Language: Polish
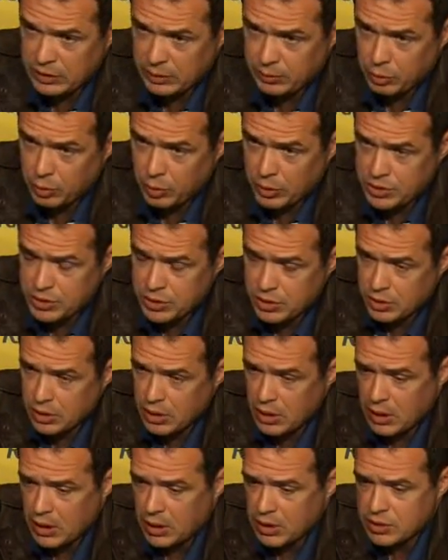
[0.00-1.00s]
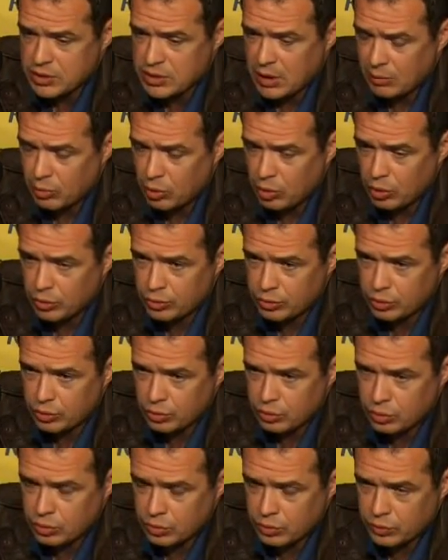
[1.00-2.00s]
na pokładzie
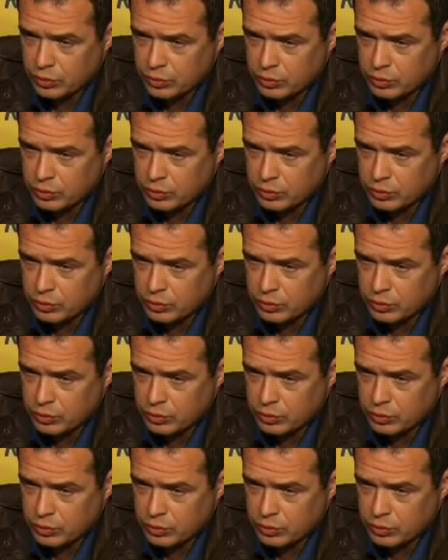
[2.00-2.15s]
samolotu,